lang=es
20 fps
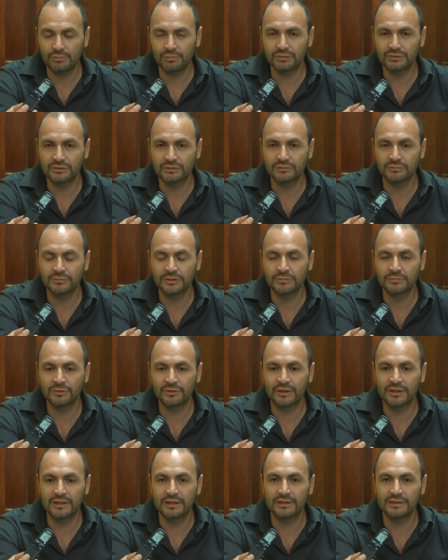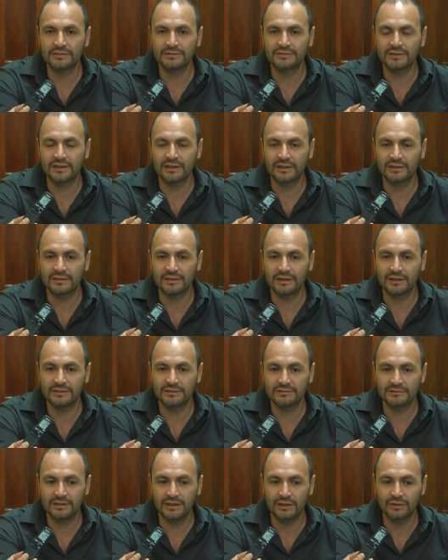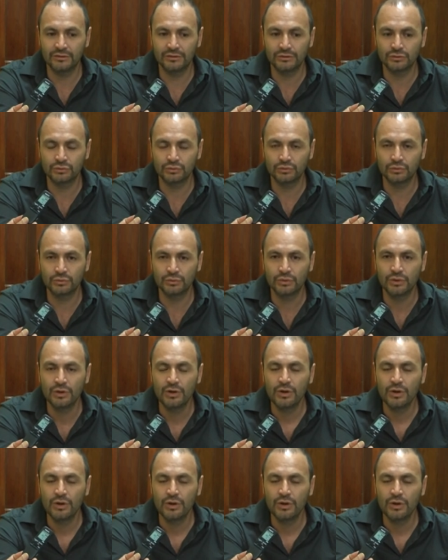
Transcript: pues lo mismo que esta cartera de Estado en su